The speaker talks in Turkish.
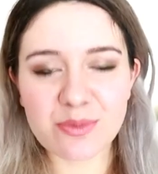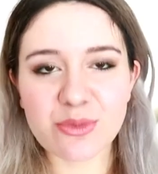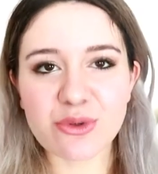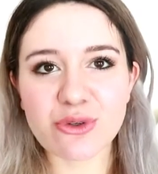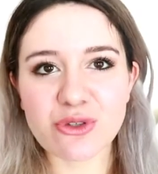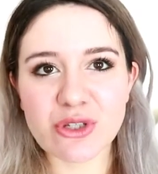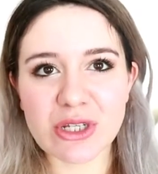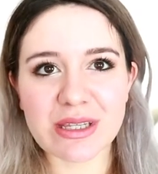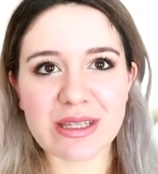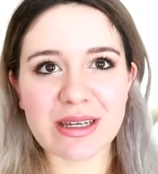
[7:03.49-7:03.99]

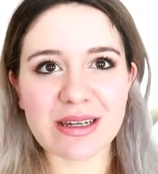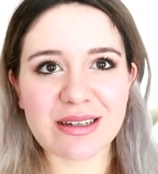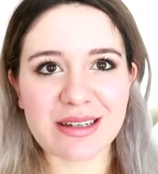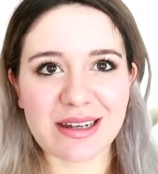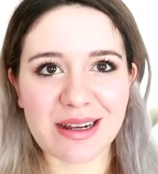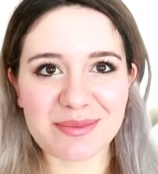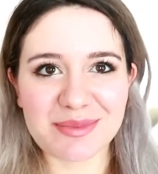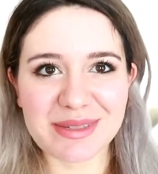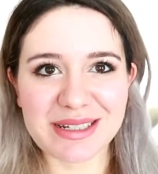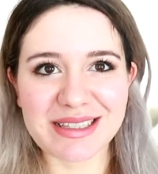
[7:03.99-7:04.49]
bu çatak
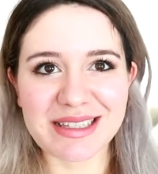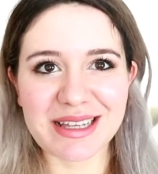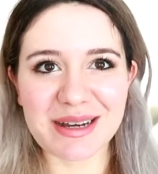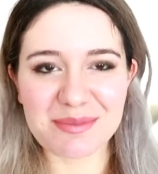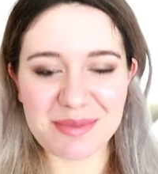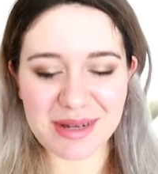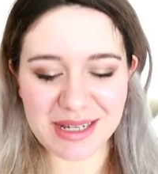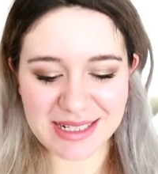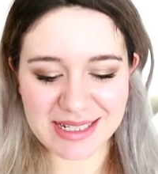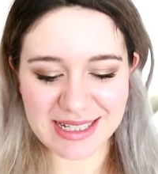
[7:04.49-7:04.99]

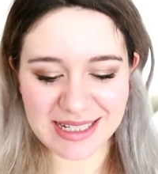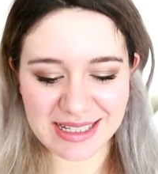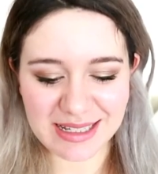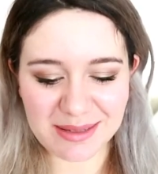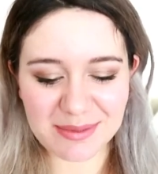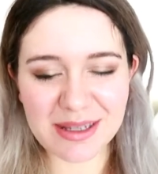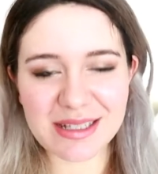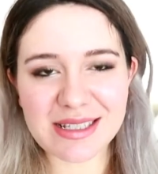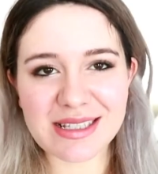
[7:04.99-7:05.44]
kremlerinden bahsedeyim.